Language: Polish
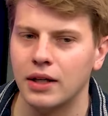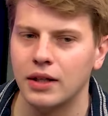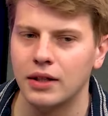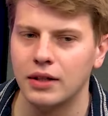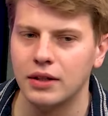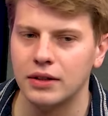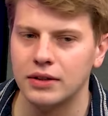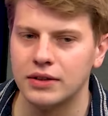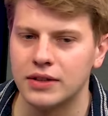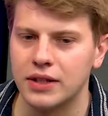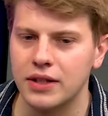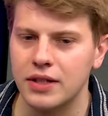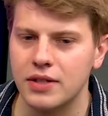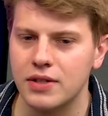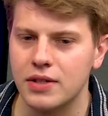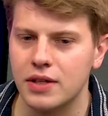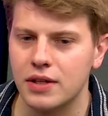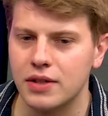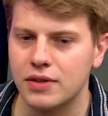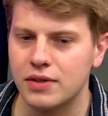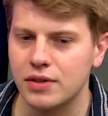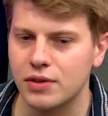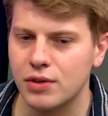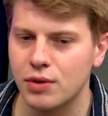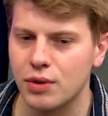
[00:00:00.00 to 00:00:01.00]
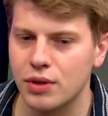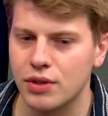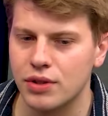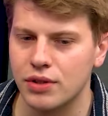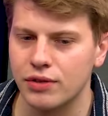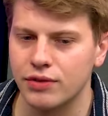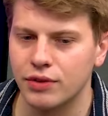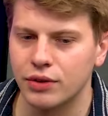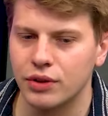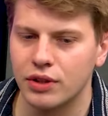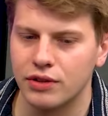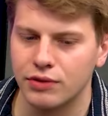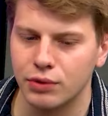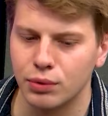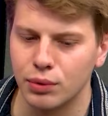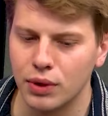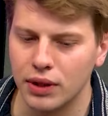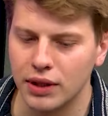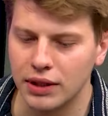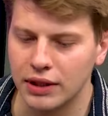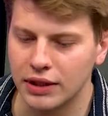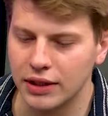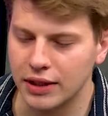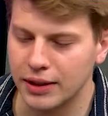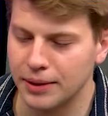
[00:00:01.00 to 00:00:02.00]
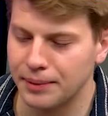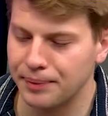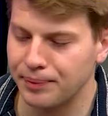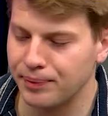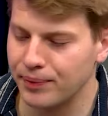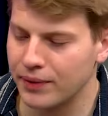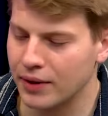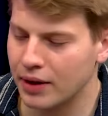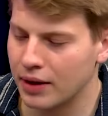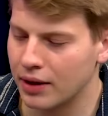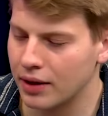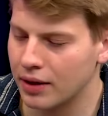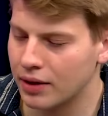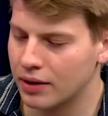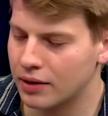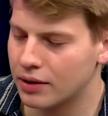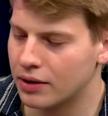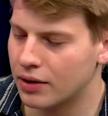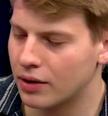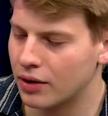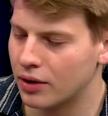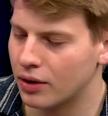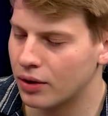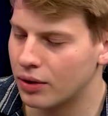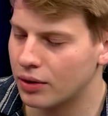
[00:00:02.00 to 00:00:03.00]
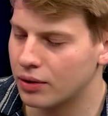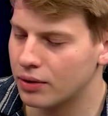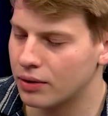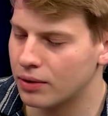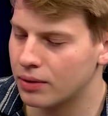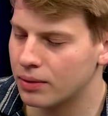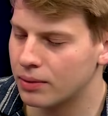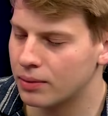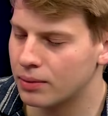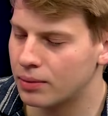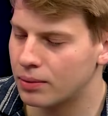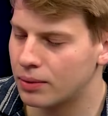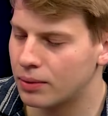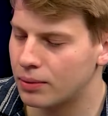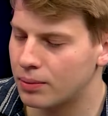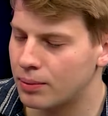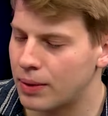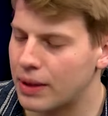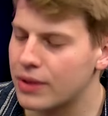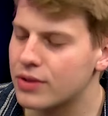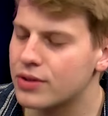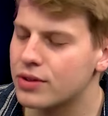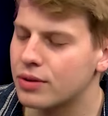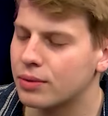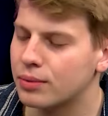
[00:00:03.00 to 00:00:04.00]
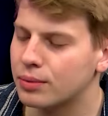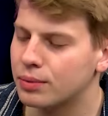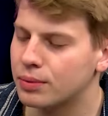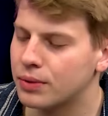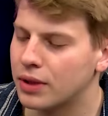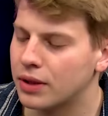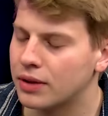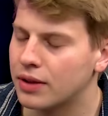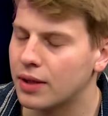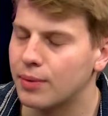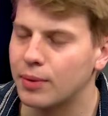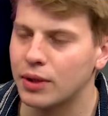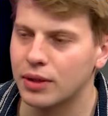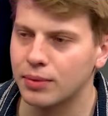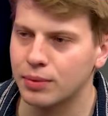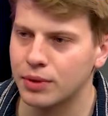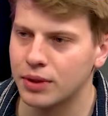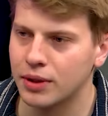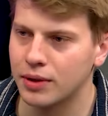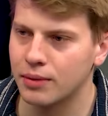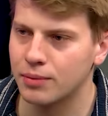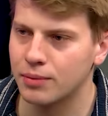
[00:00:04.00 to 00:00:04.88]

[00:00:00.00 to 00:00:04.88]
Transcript: Zaraz jak zaczęła się wojna w Ukrainie, e, to bardzo ten temat mnie